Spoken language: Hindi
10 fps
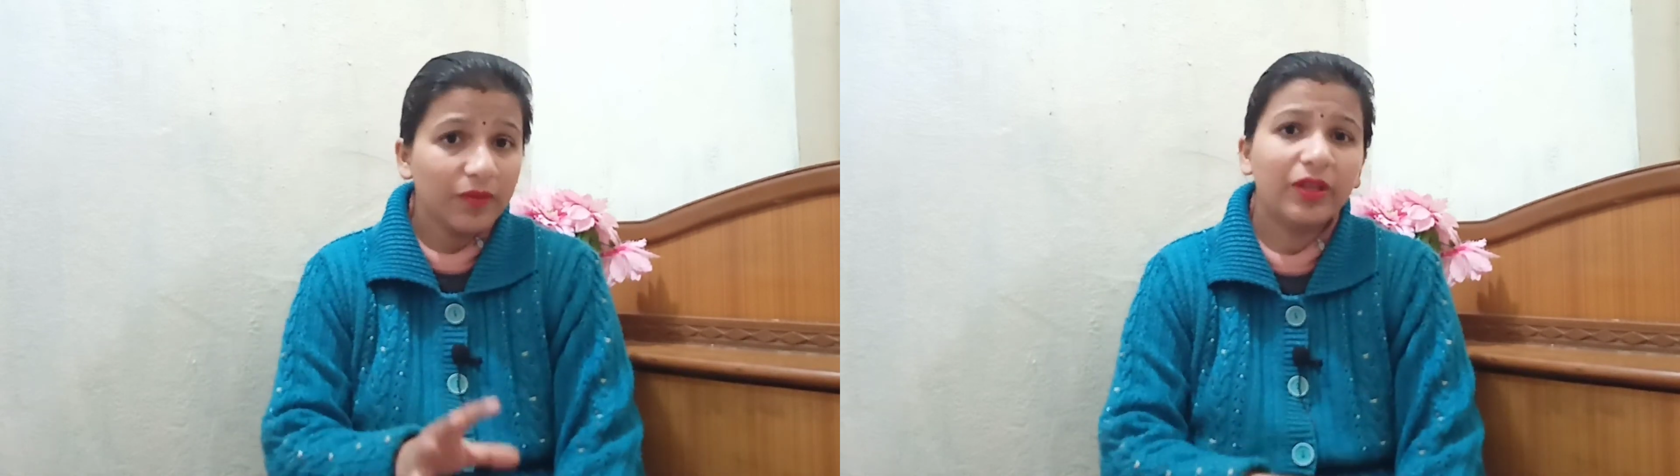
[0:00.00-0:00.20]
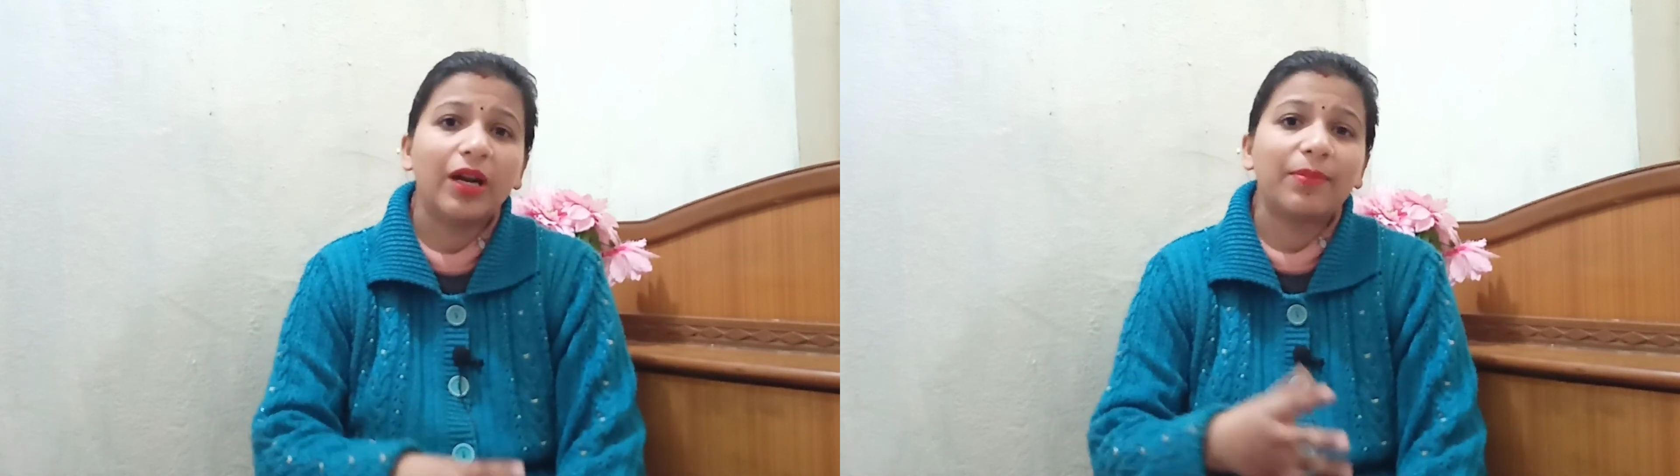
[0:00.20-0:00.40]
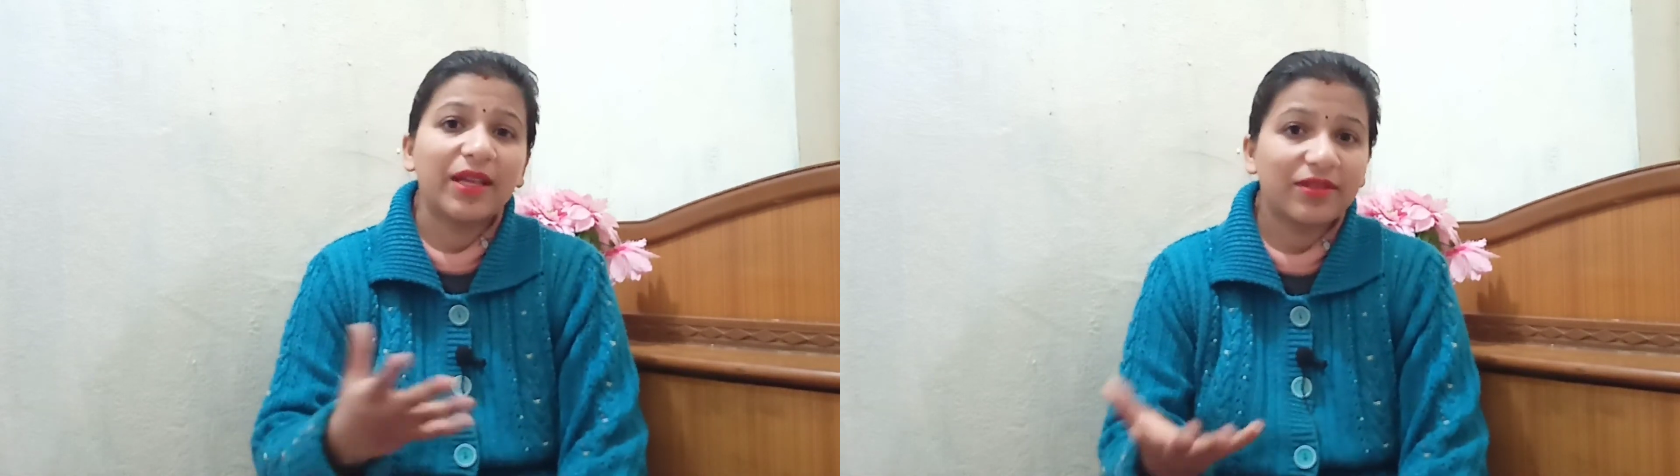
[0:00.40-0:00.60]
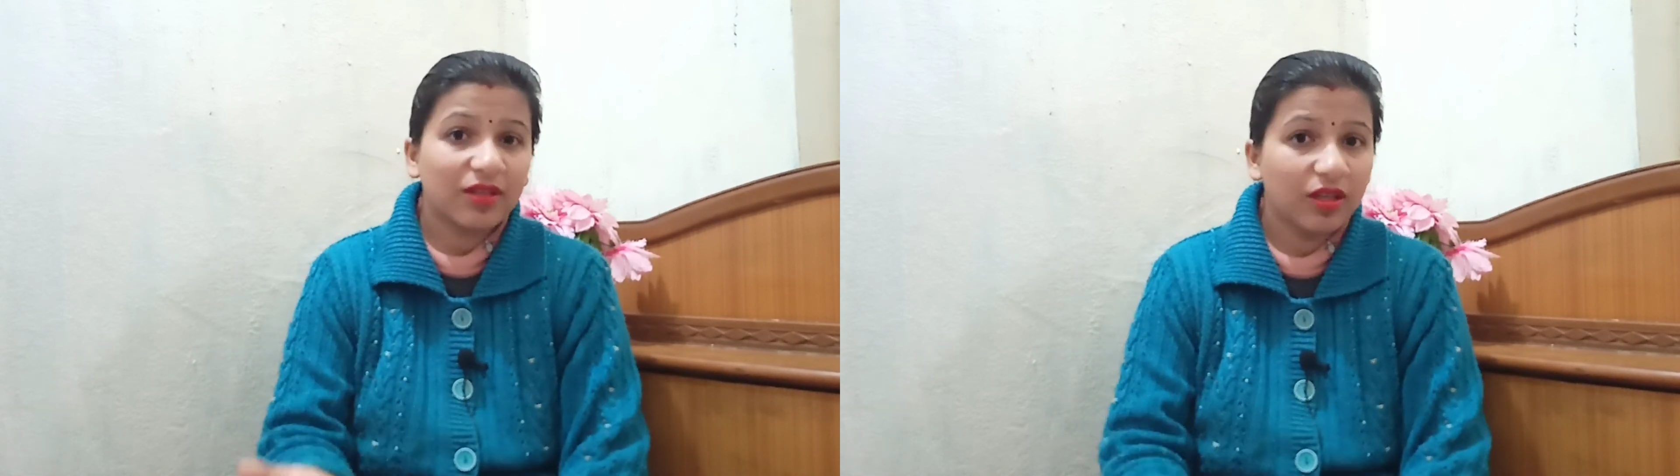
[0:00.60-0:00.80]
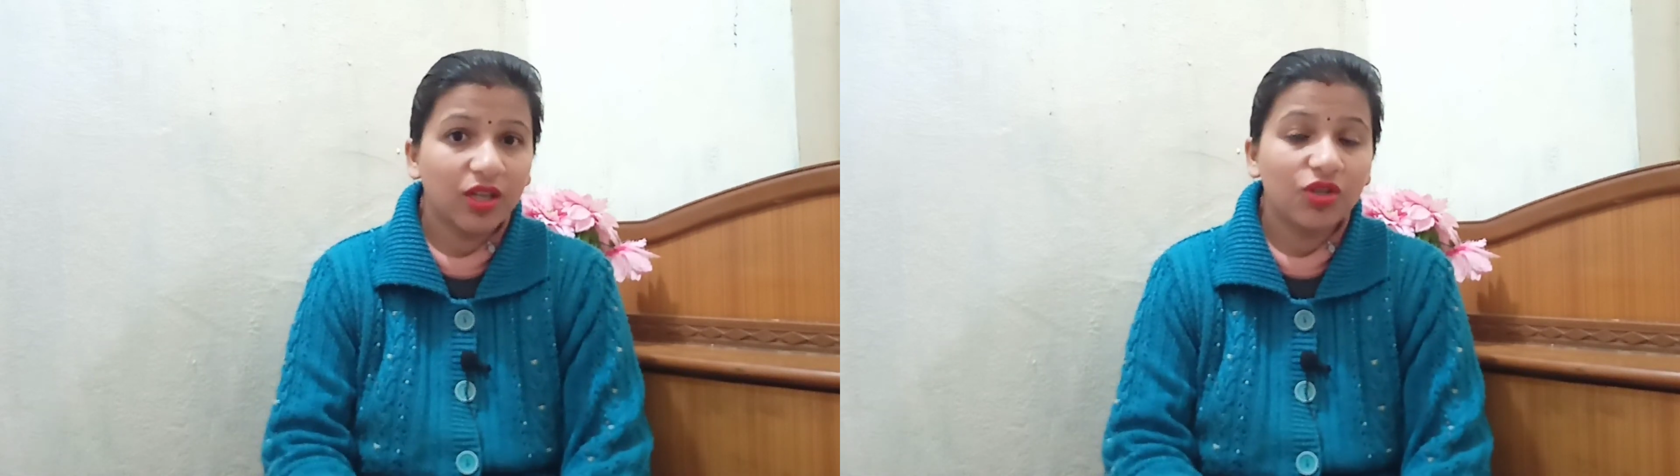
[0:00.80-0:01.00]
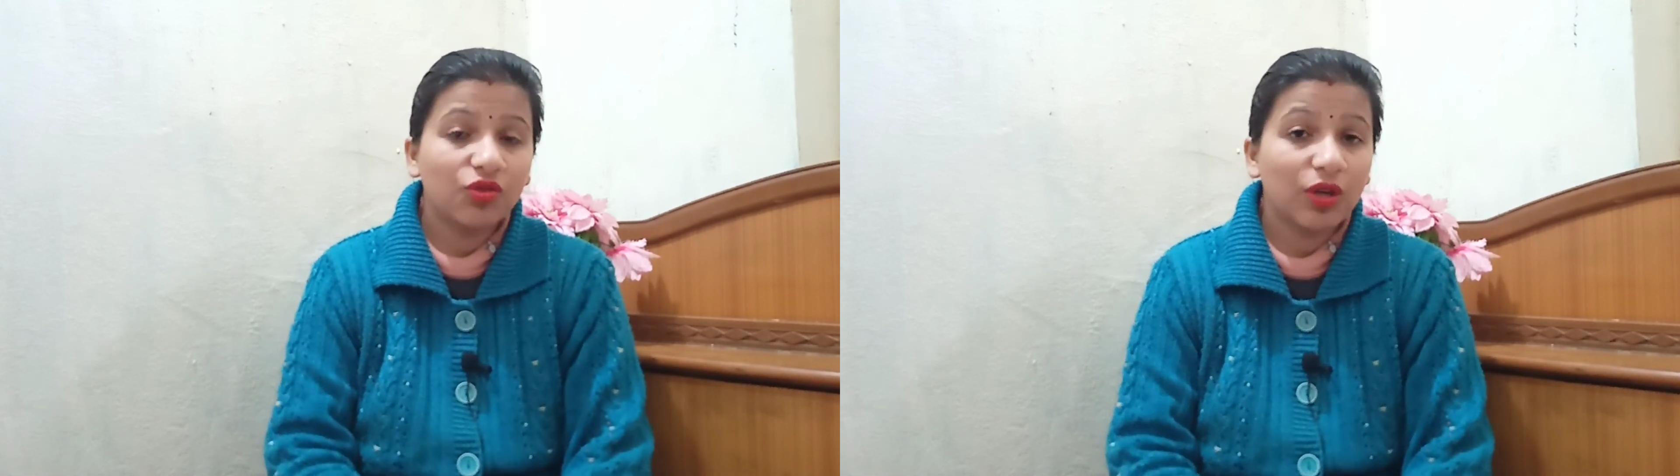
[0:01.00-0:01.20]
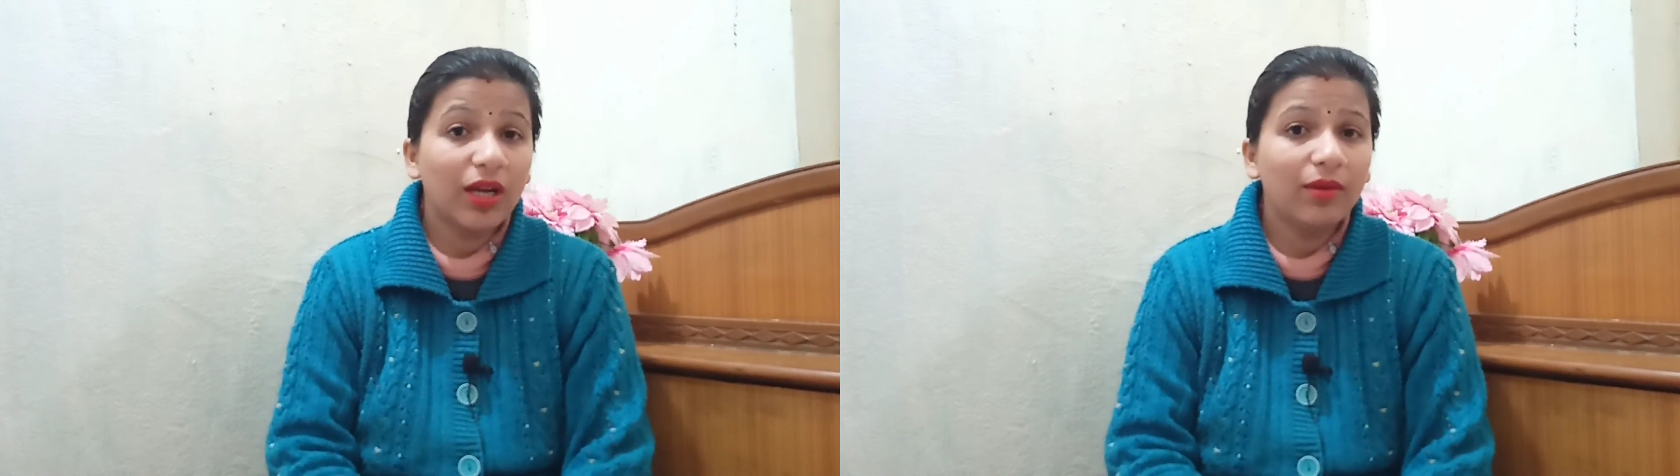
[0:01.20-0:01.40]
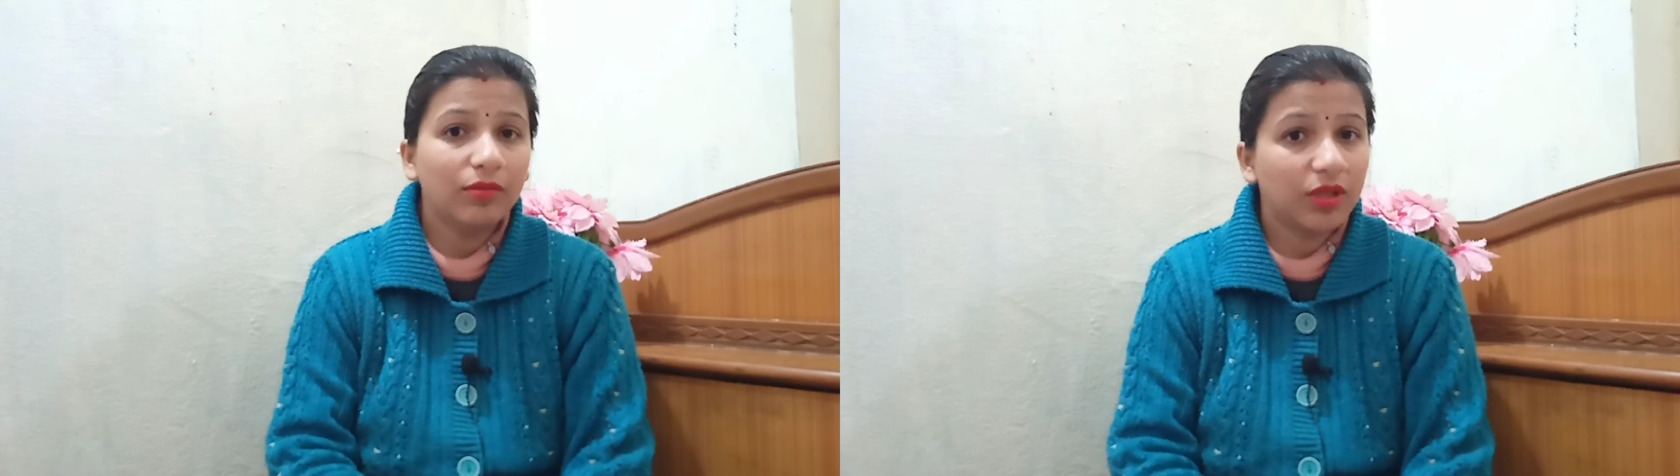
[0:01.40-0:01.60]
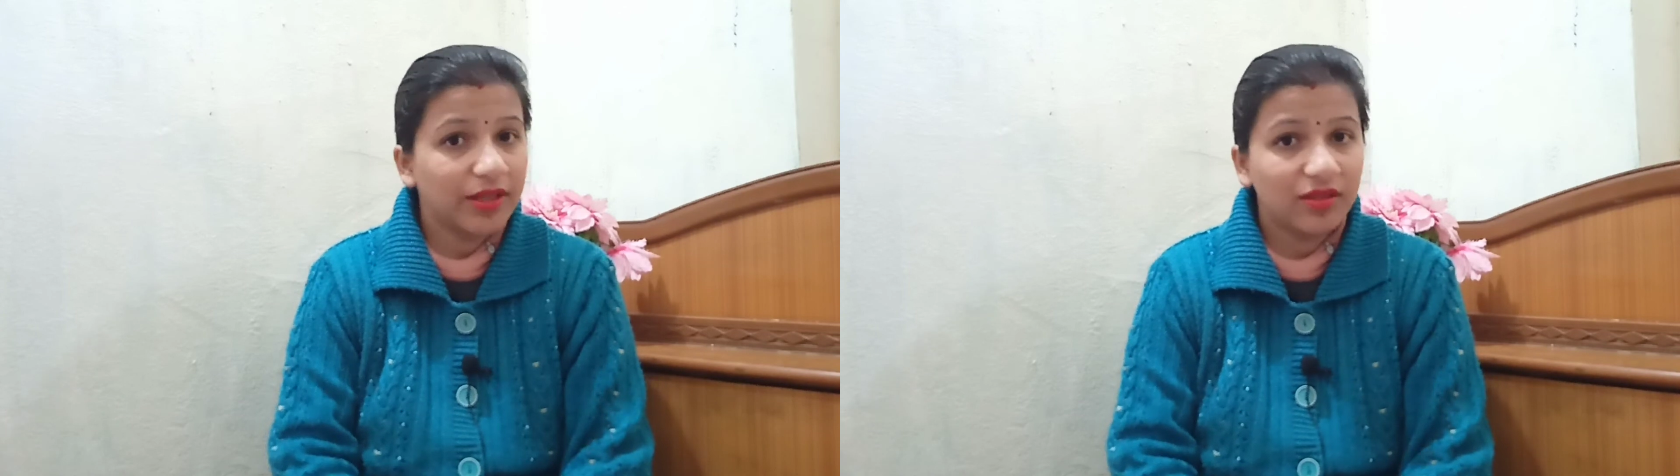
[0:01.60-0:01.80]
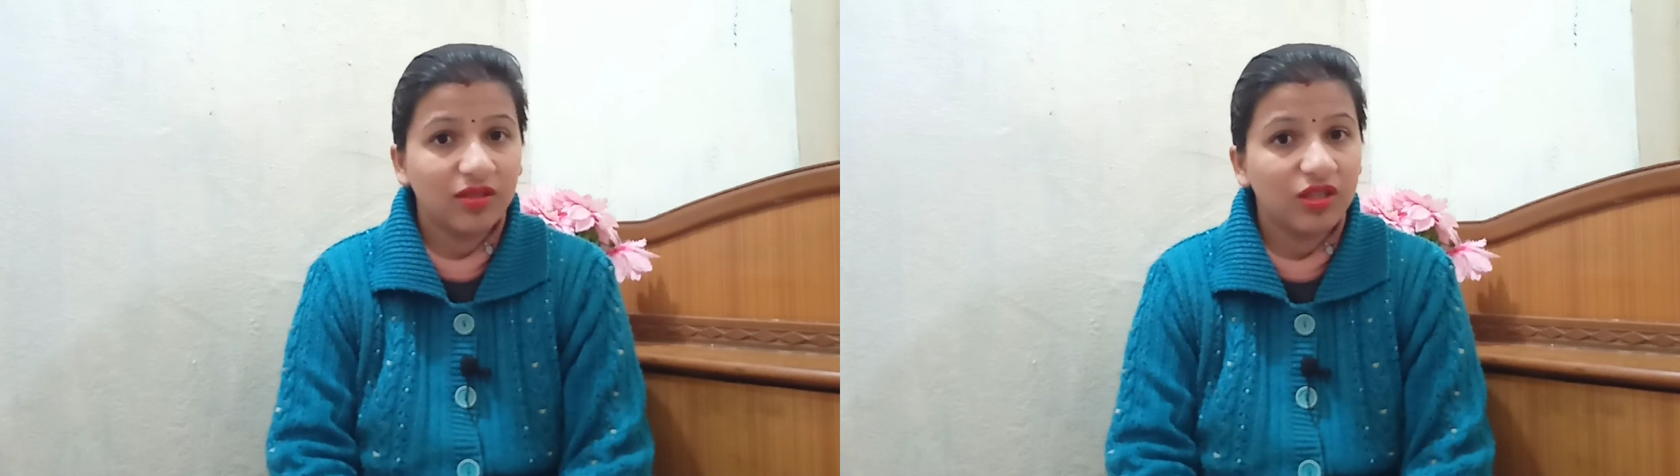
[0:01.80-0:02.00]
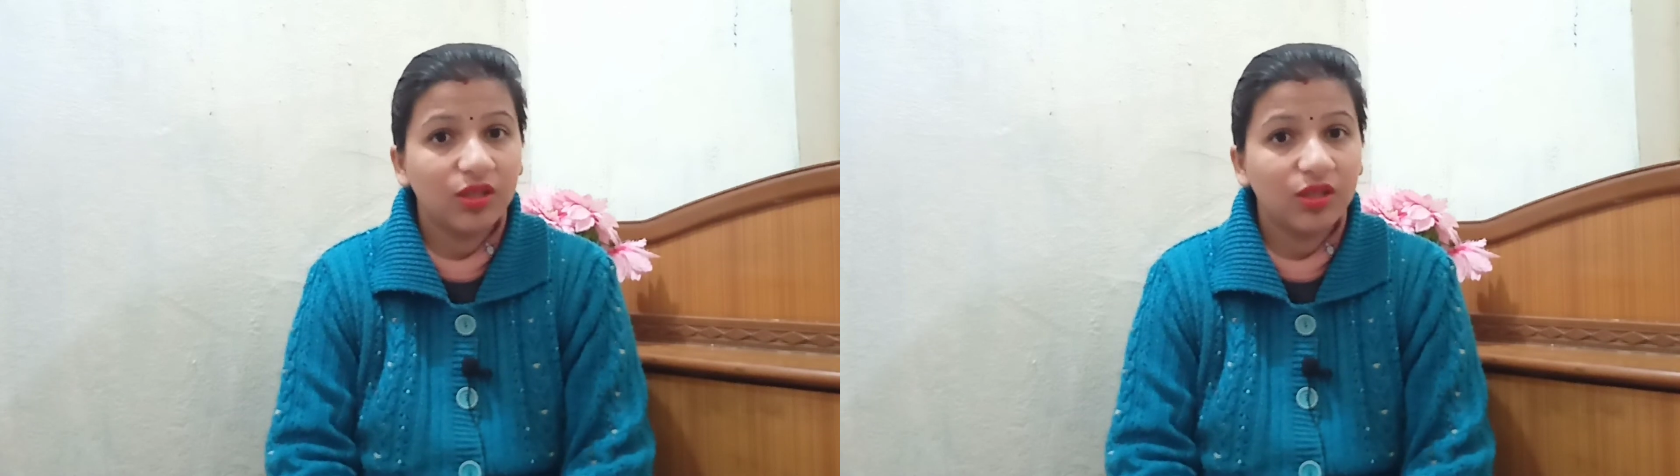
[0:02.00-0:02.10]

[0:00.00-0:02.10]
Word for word: फिर आप टेस्ट करके जो है एच